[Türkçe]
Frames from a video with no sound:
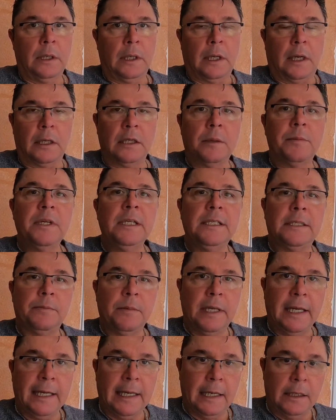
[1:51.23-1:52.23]
adamın
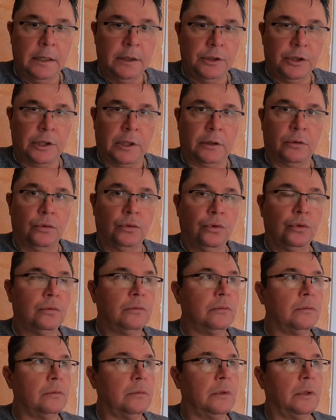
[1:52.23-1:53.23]
ismine gelince
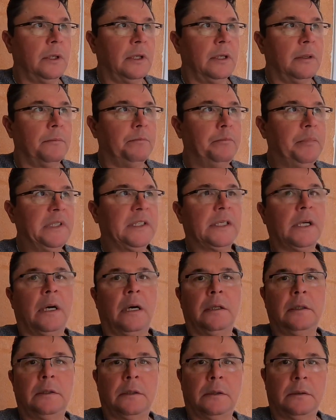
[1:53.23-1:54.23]
dün bir
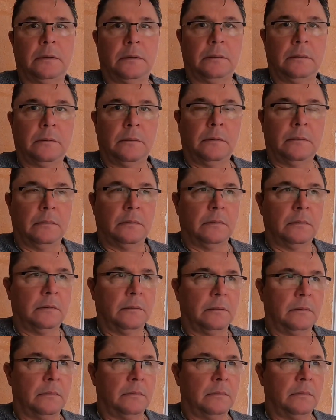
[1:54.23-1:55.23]
saat
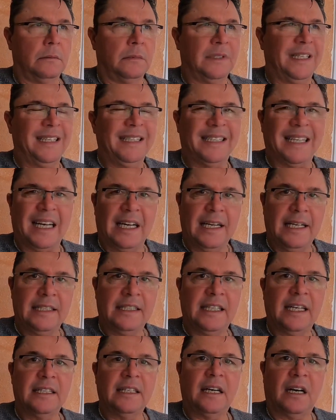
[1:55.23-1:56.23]

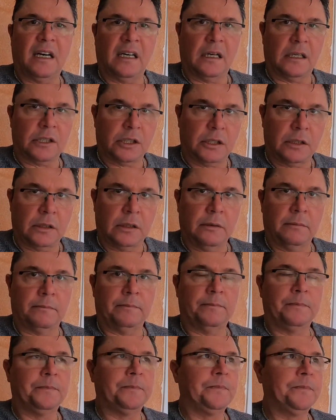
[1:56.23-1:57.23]
internetten
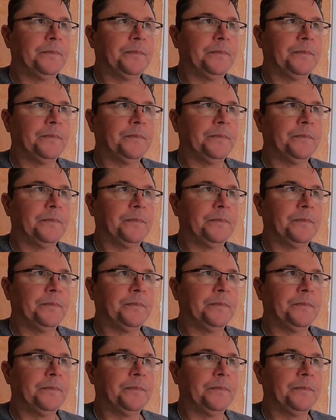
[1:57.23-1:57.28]
araştırdım.